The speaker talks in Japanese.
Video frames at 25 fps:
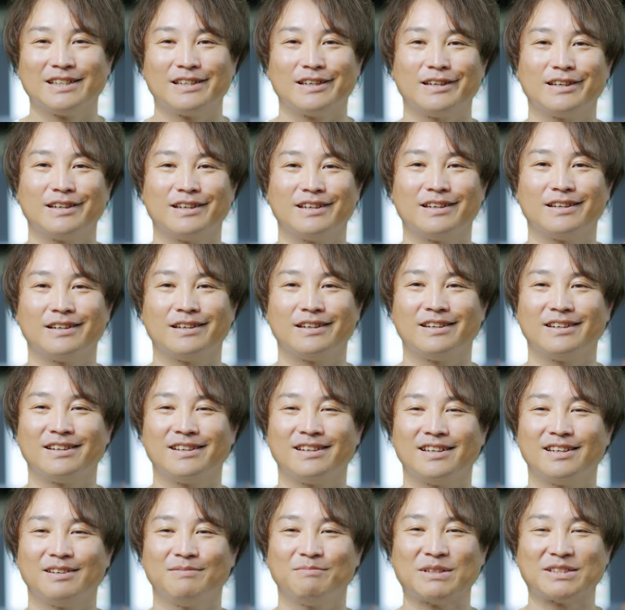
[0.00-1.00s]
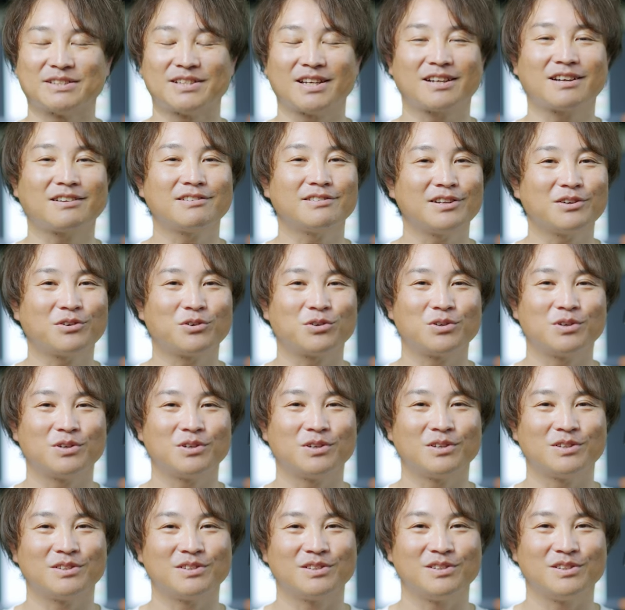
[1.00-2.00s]
えーまあ、せっかくねこ
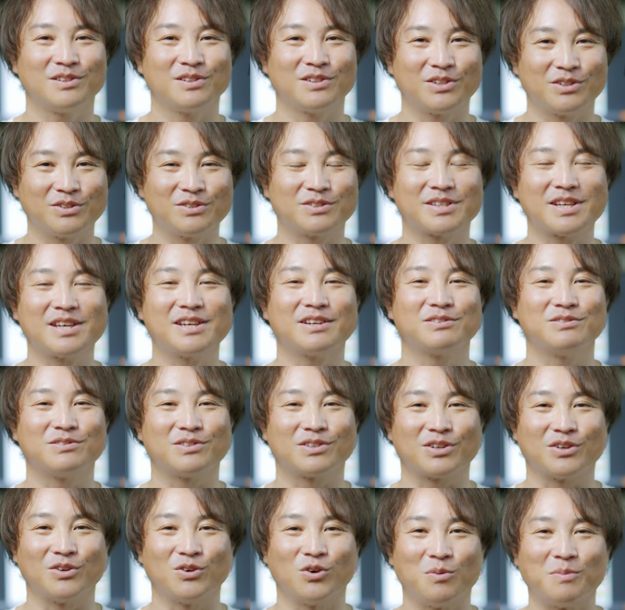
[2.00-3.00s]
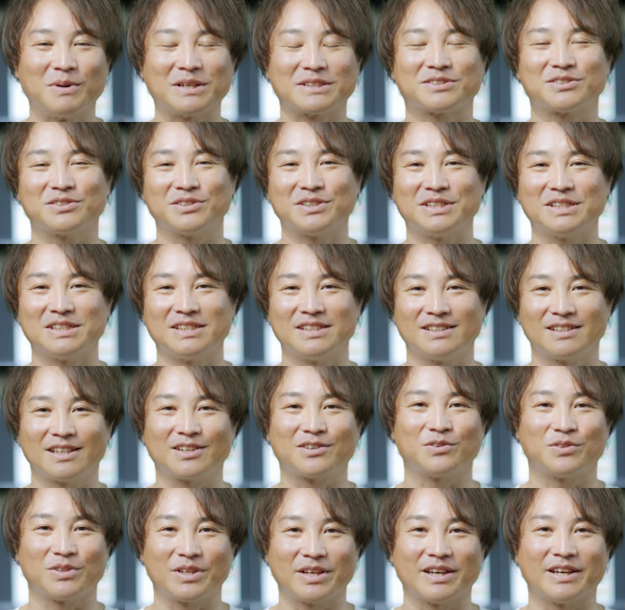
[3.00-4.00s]
の流星群っていうお祭りな
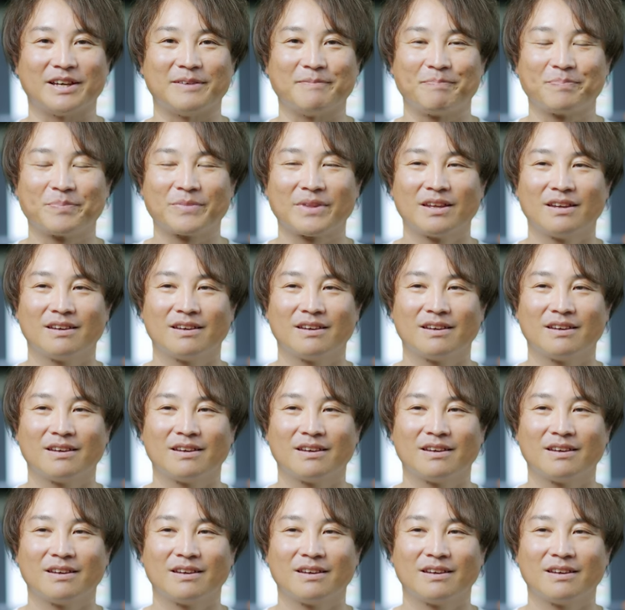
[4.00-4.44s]
ので、